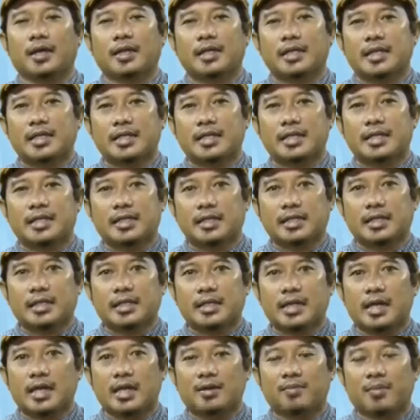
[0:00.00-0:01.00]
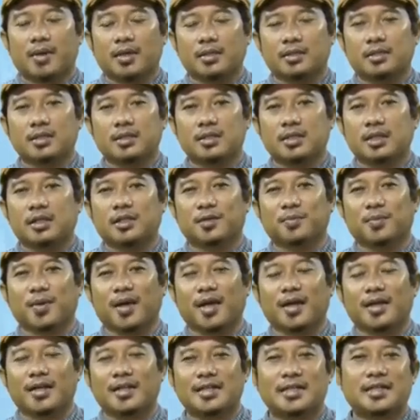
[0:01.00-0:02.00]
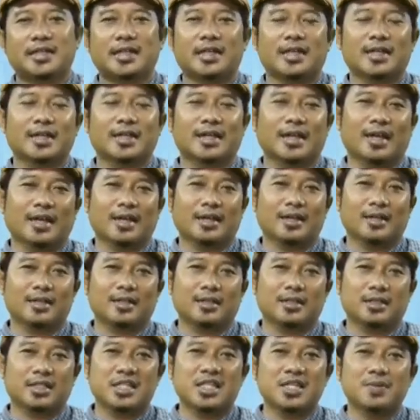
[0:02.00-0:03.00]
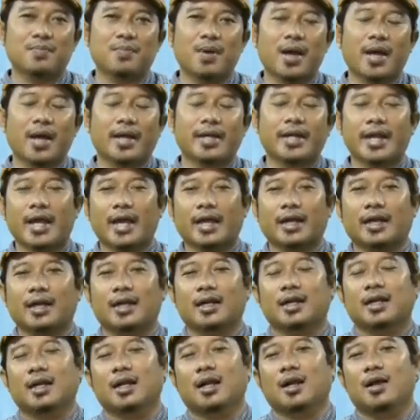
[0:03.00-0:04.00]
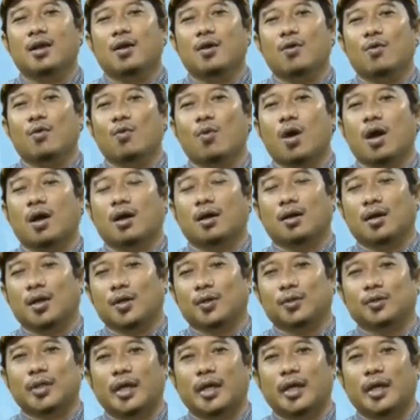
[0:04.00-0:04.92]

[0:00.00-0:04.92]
hari ini dan masih ditemani dengan si Badar. Wah, kalau